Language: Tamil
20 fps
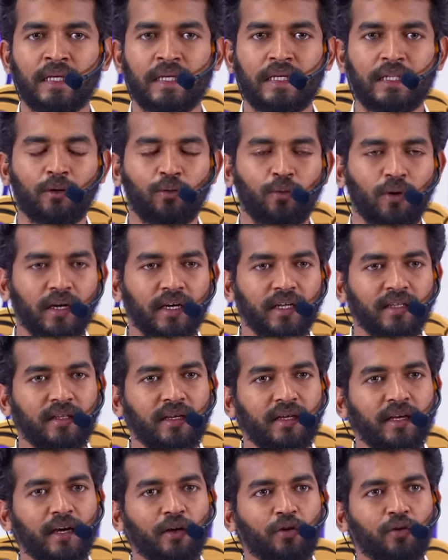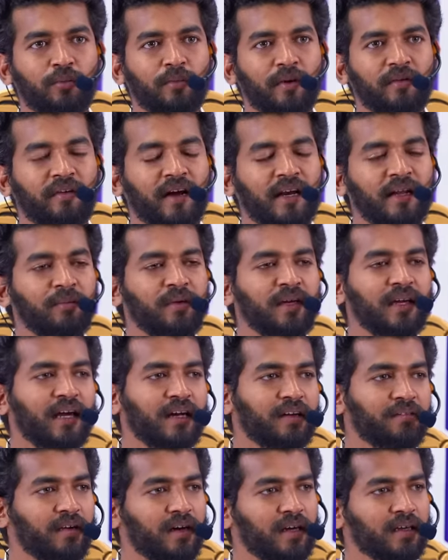இந்த உலகத்திலேயே ரொம்ப வலிமையான
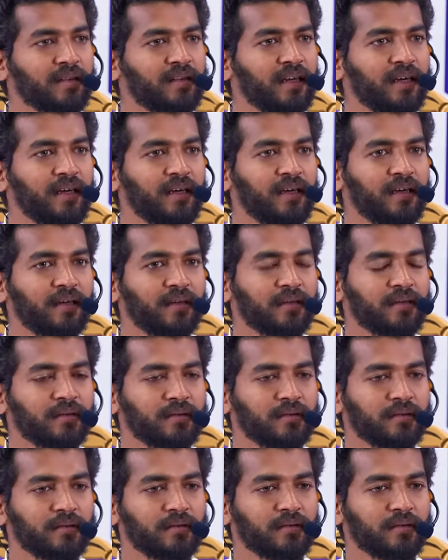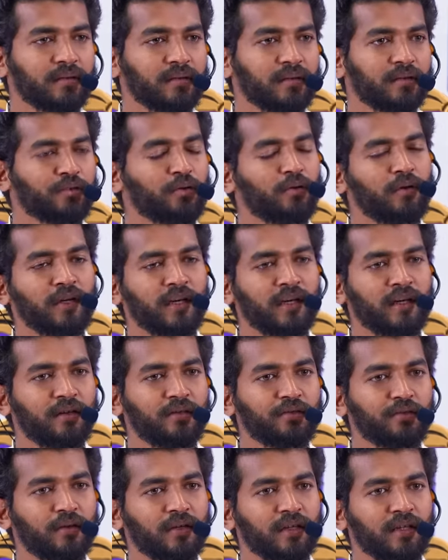வார்த்தை சொல்லுங்க
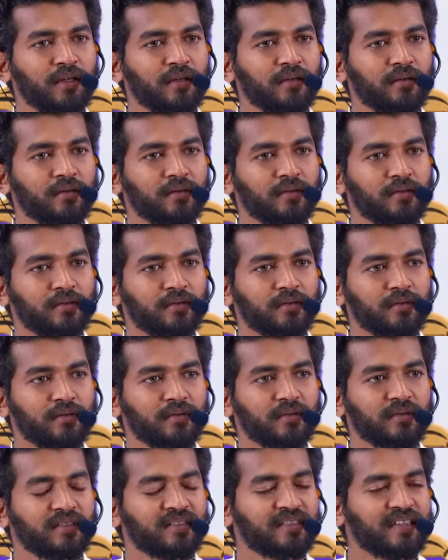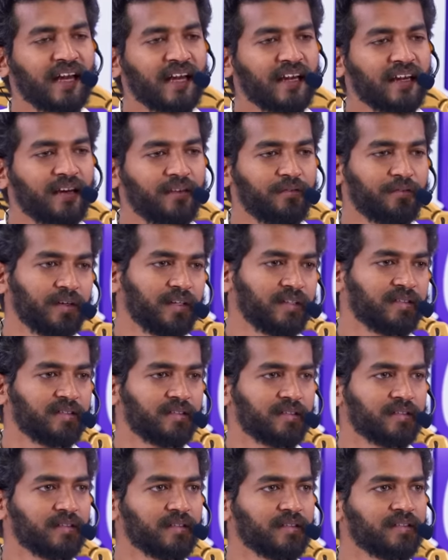என்னன்னு சொல்லுங்க சாக்ரிஃபைஸ்
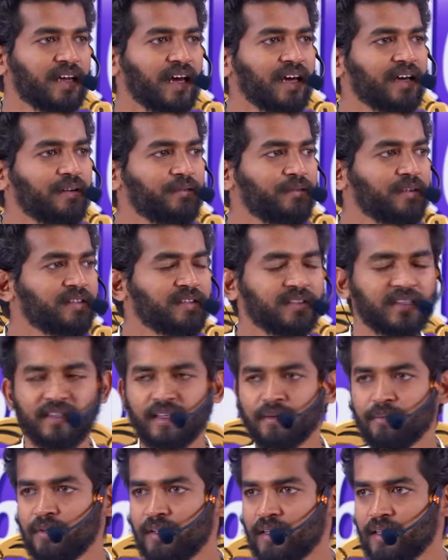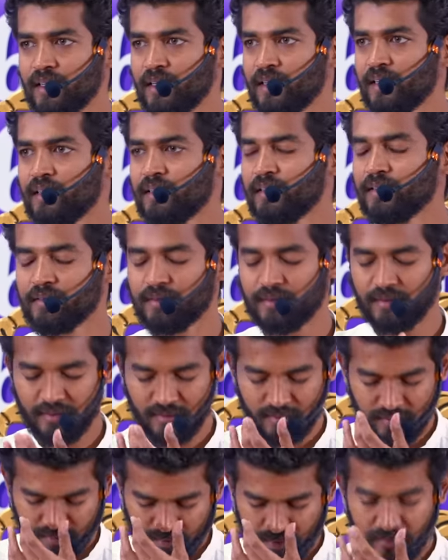சாக்ரிஃபைஸ்னா தமிழ் என்னங்க
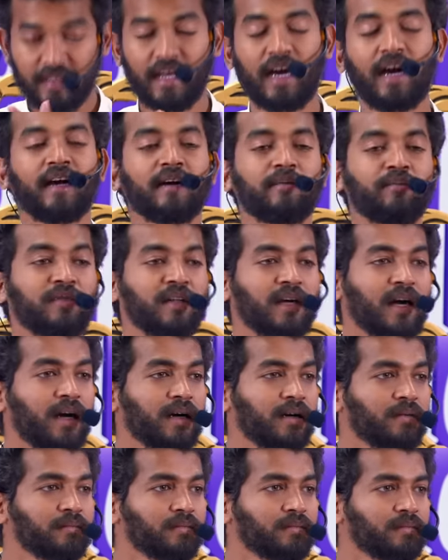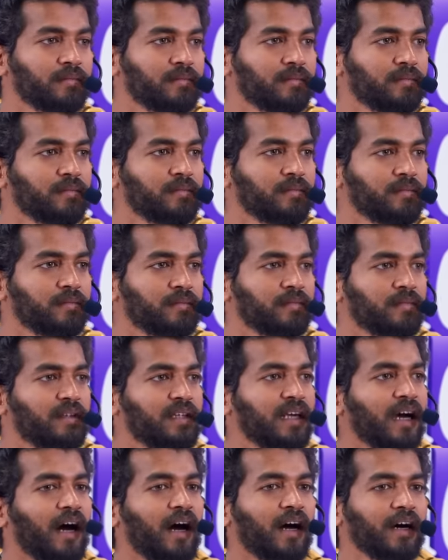தியாகம் தியாகம்
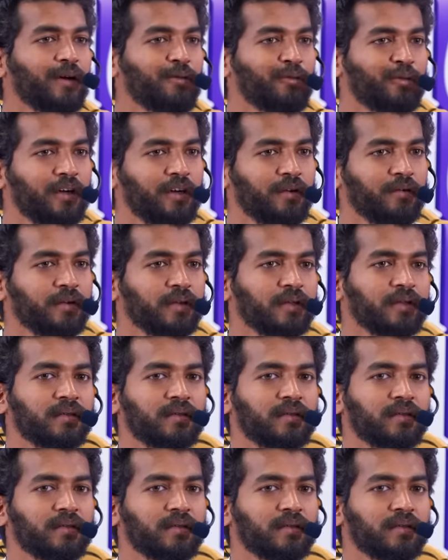தியாக உணர்வு